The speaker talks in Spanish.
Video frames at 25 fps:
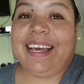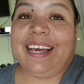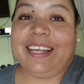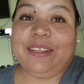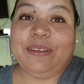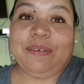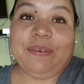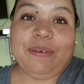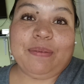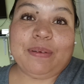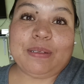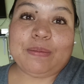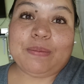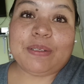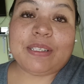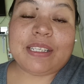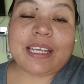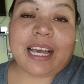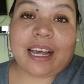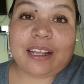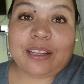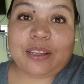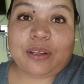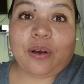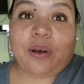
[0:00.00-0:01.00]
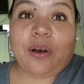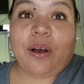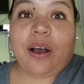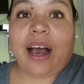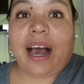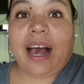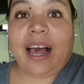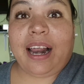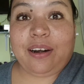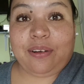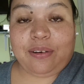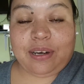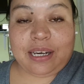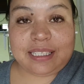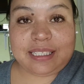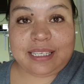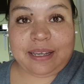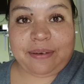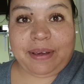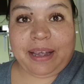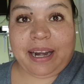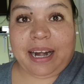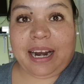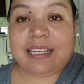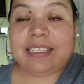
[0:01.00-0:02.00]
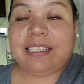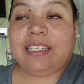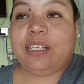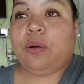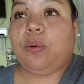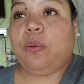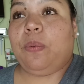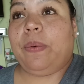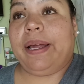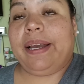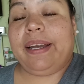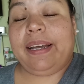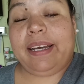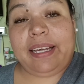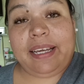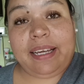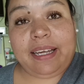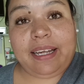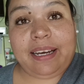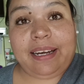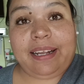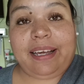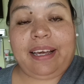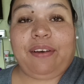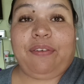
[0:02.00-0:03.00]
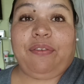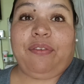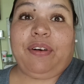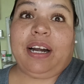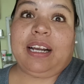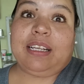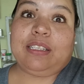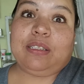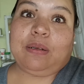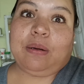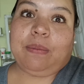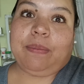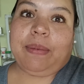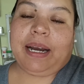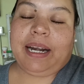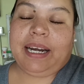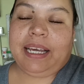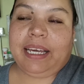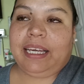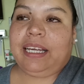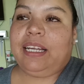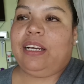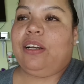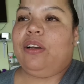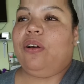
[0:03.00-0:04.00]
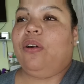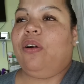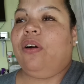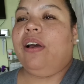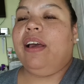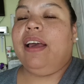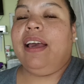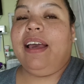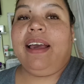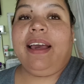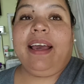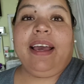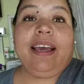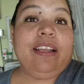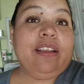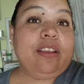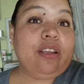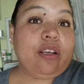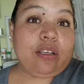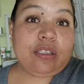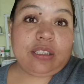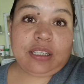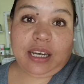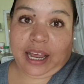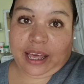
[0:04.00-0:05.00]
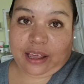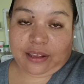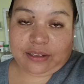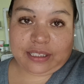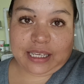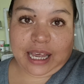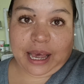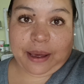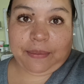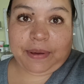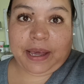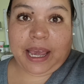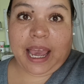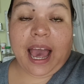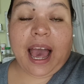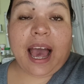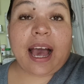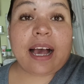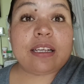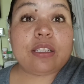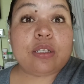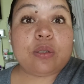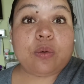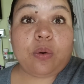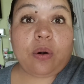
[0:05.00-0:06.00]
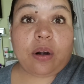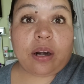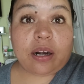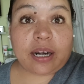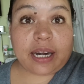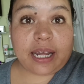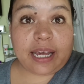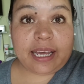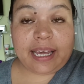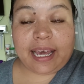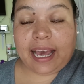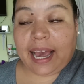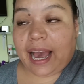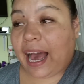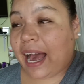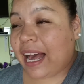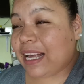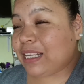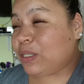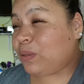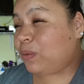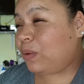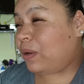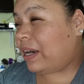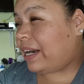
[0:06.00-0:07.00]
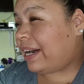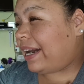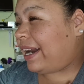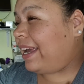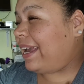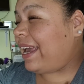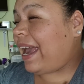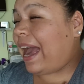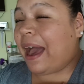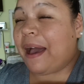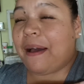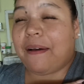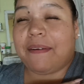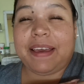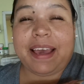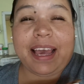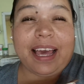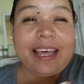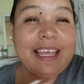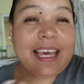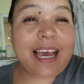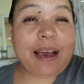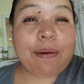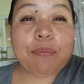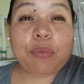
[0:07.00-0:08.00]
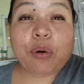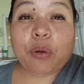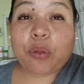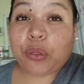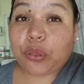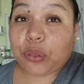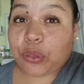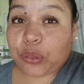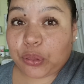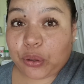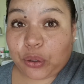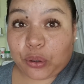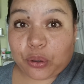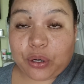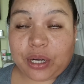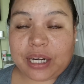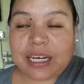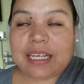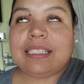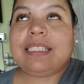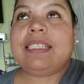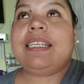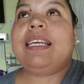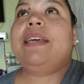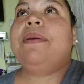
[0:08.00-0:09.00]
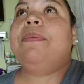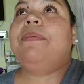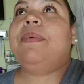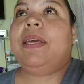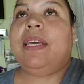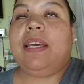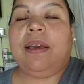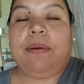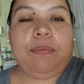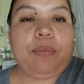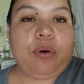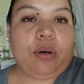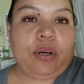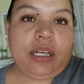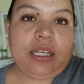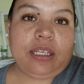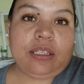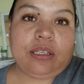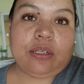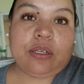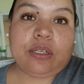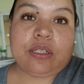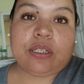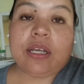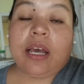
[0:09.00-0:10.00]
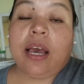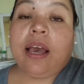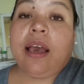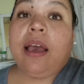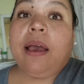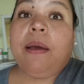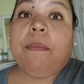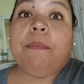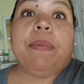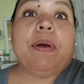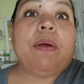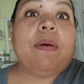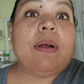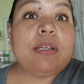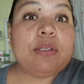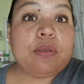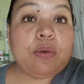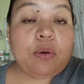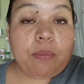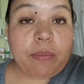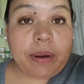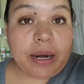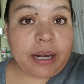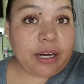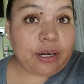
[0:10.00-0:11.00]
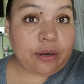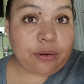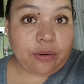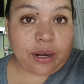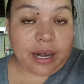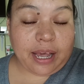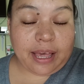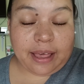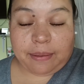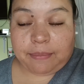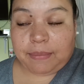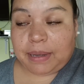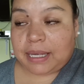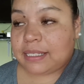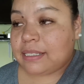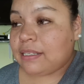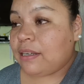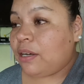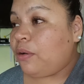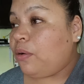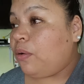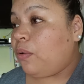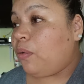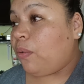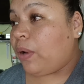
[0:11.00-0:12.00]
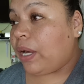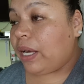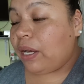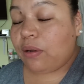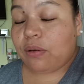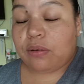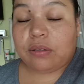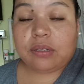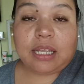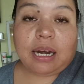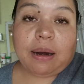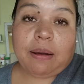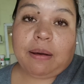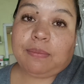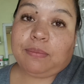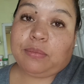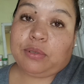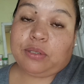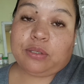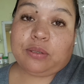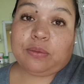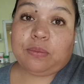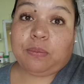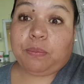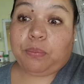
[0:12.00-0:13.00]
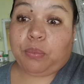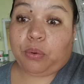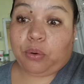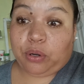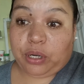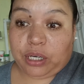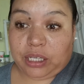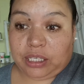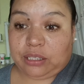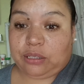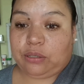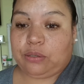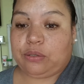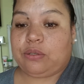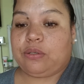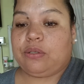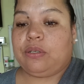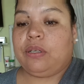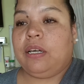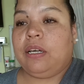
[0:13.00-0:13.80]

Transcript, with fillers: y anduvimos buscando algo que se viera así juvenil, que fuera azul marino. En todos lados había azul rey. Azul rey había de amontones y bien bonitos pero azul marino nada más no encontrábamos bonitos.